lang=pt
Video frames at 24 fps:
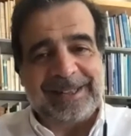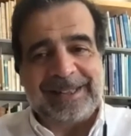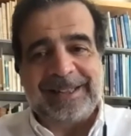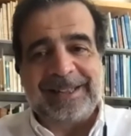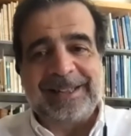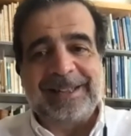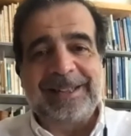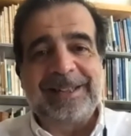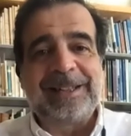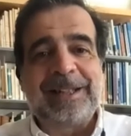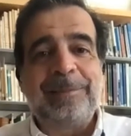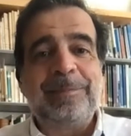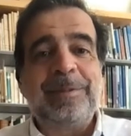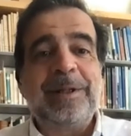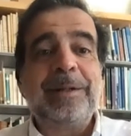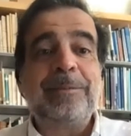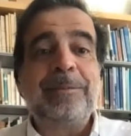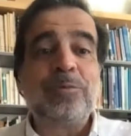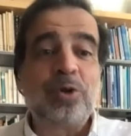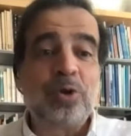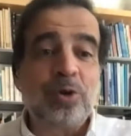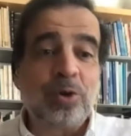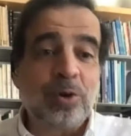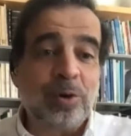que
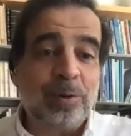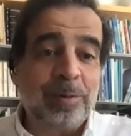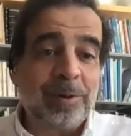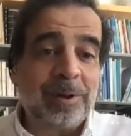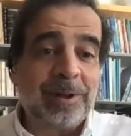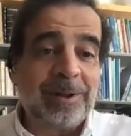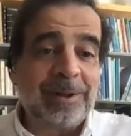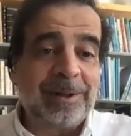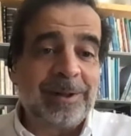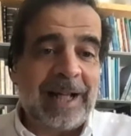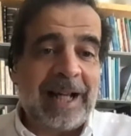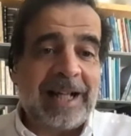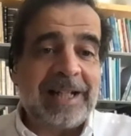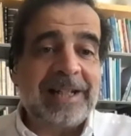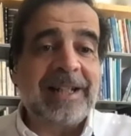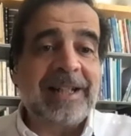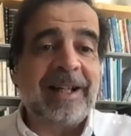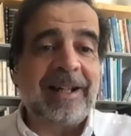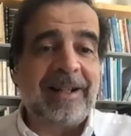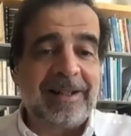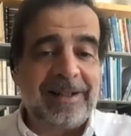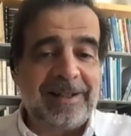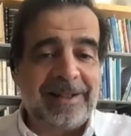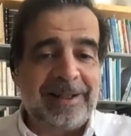sabemos sobre esta
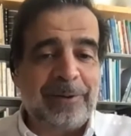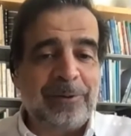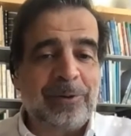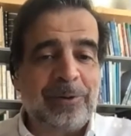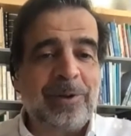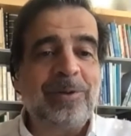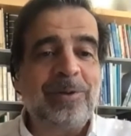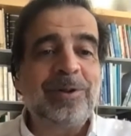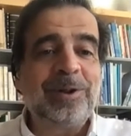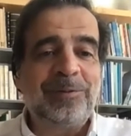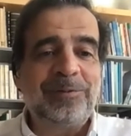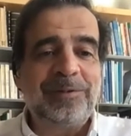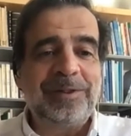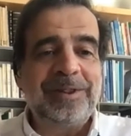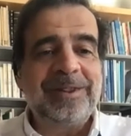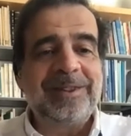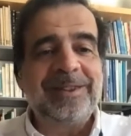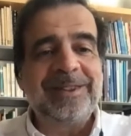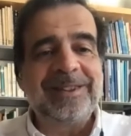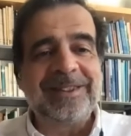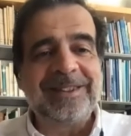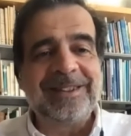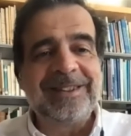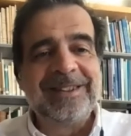relação tão
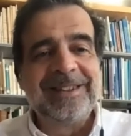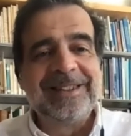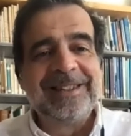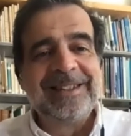difícil